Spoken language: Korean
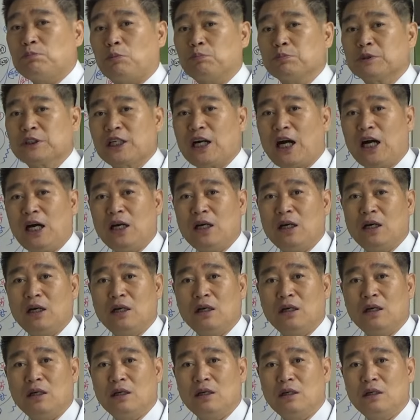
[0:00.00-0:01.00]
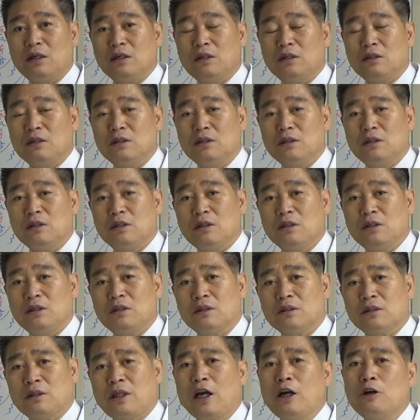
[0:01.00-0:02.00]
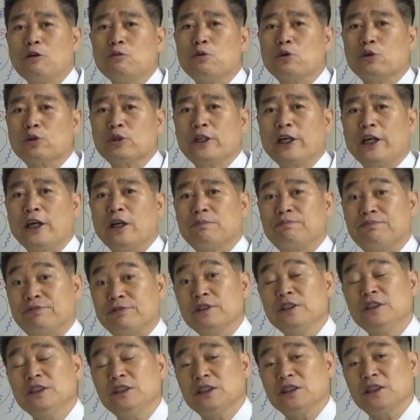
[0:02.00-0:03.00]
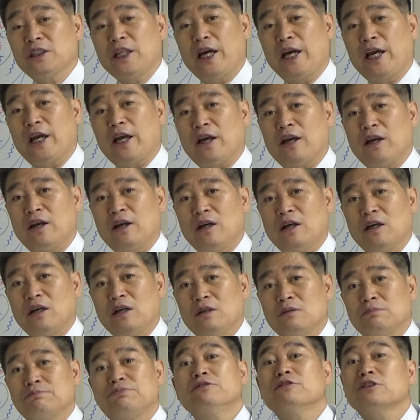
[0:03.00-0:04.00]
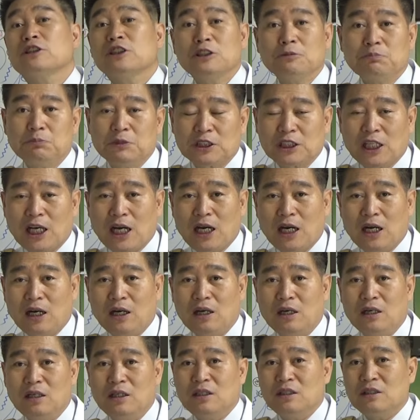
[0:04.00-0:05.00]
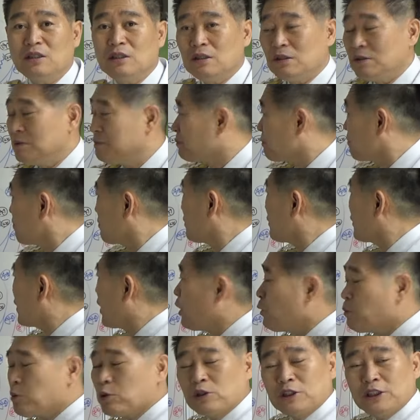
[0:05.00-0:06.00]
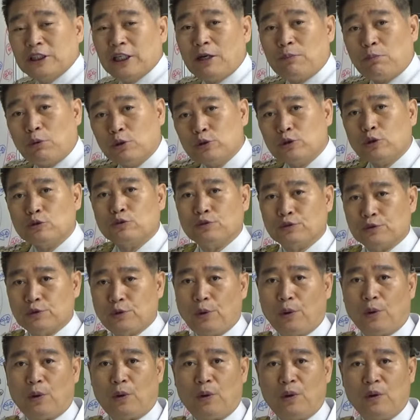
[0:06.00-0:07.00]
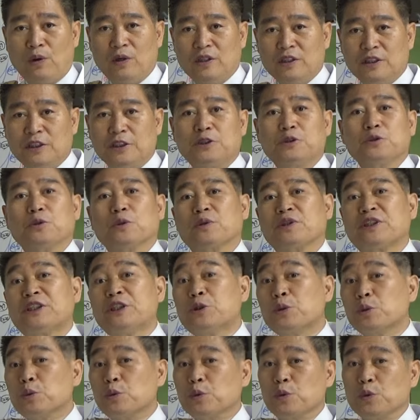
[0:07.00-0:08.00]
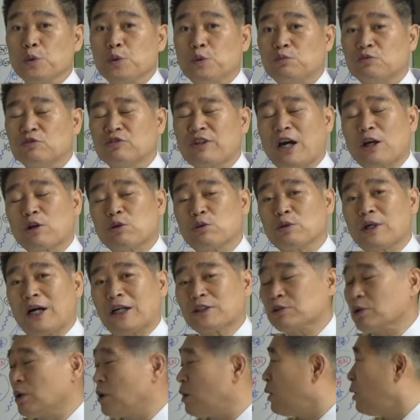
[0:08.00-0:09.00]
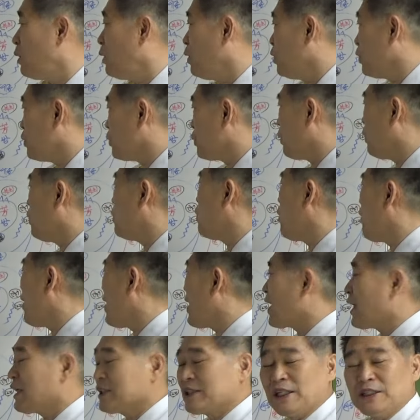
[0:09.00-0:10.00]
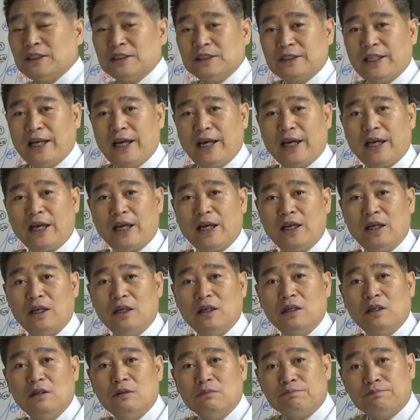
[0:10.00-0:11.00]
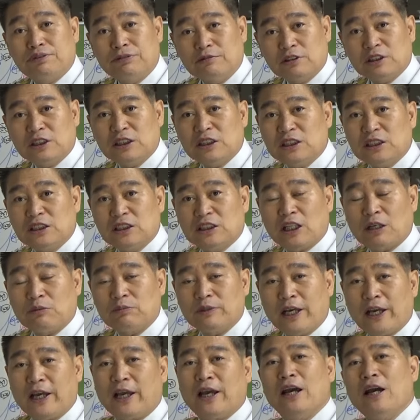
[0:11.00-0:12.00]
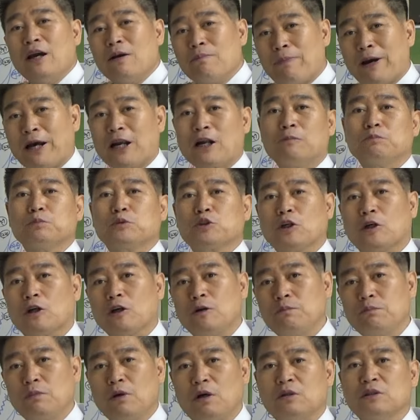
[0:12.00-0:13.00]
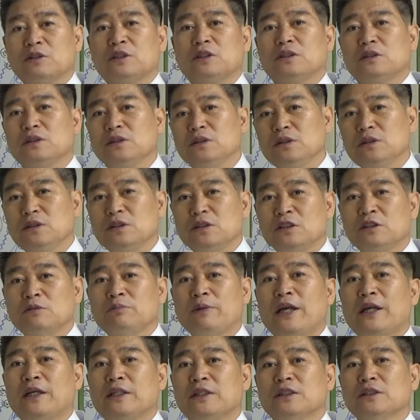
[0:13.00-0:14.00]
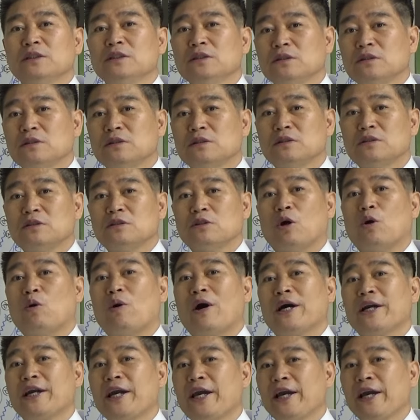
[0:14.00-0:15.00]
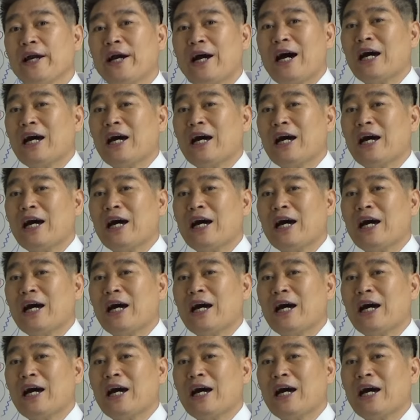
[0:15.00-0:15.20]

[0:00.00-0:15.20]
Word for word: 뭡니까? 테오보키의 부인인데 풍씨입니다. 테오보키가 먼저 죽고 이쪽 기독교 문화로 가서 여호와가 됐는데 풍씨이기 때문에 바람처럼 어디든 임해 있는 여호와의